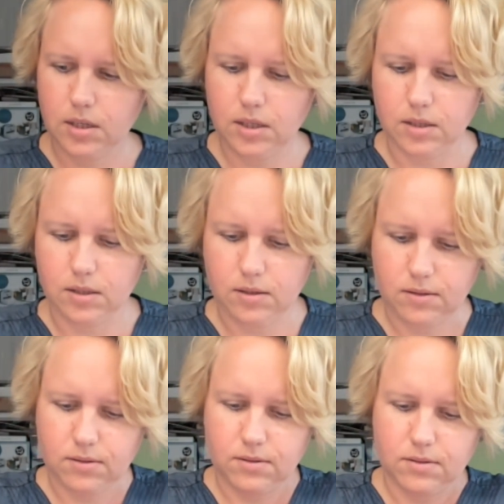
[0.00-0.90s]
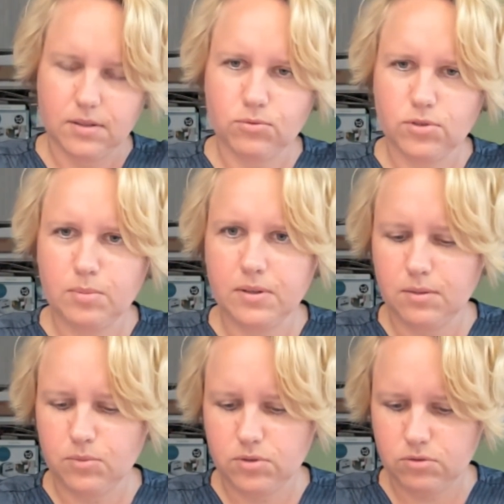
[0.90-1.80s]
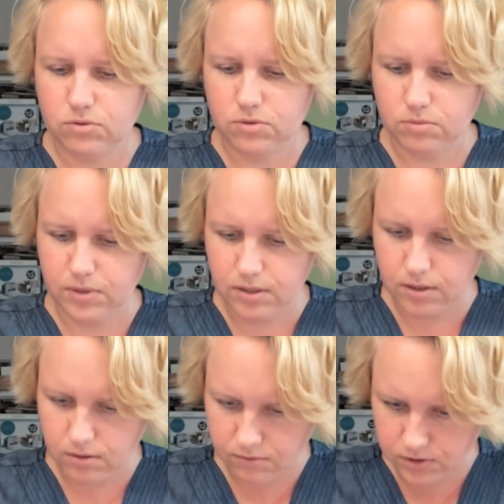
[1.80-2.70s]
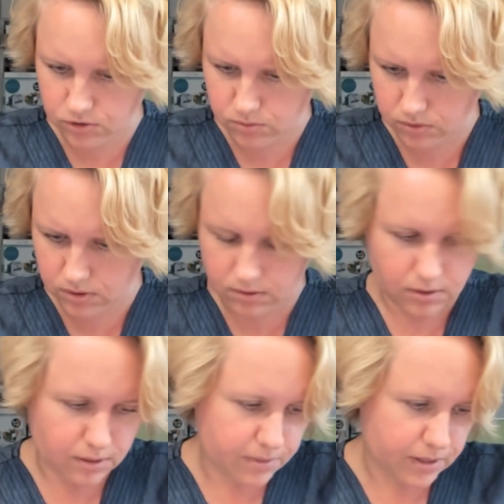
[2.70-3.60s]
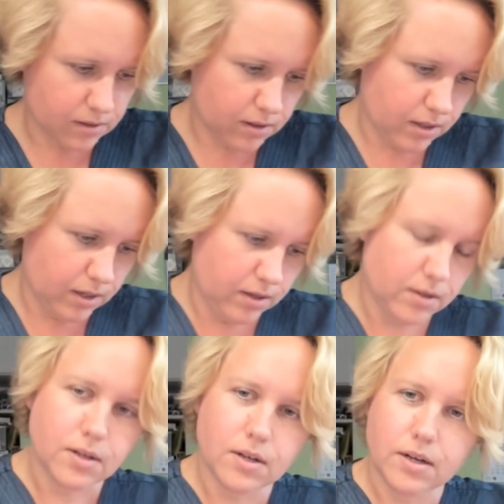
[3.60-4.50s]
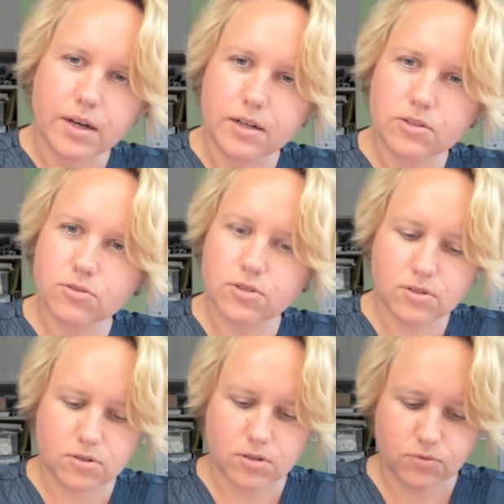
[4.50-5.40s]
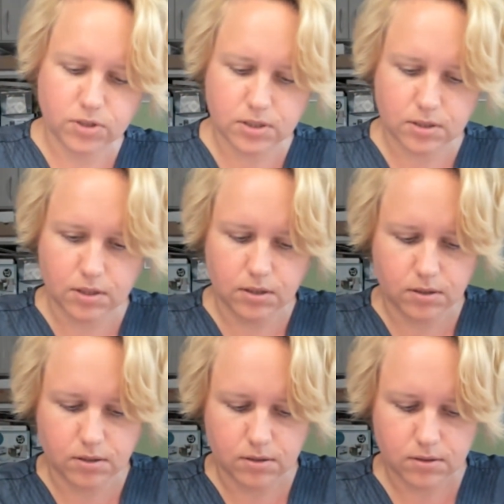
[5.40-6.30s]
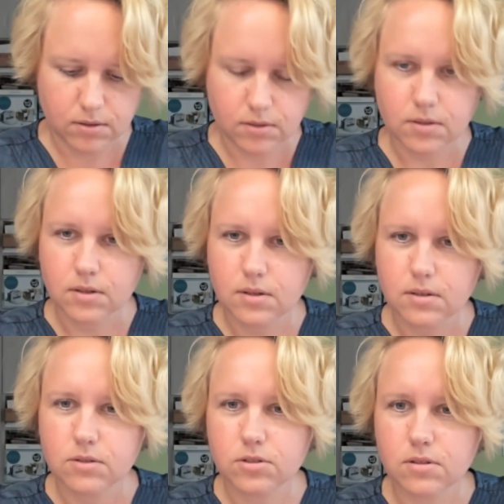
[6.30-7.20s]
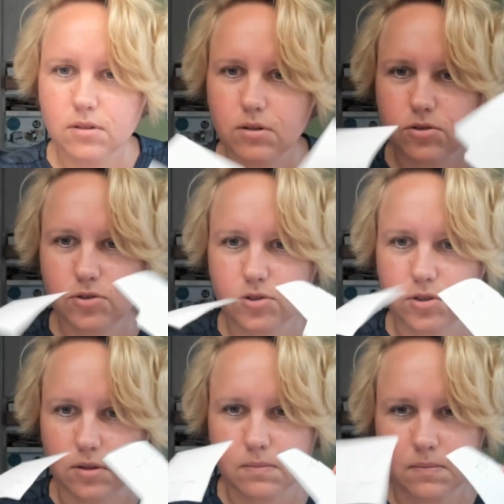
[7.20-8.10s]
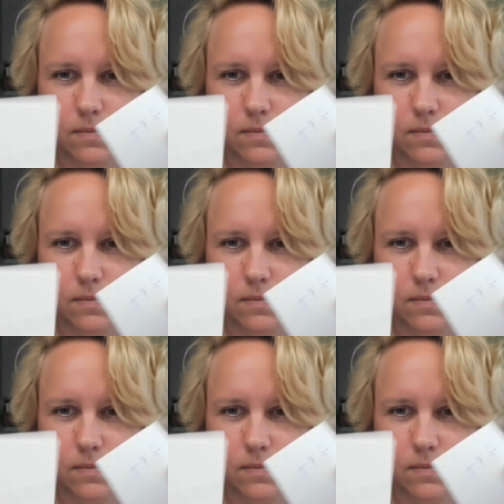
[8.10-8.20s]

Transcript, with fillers: I ja tu nie będę może już zmaltretować mojego kabelka, ale to się tyczy wszystkich czynności,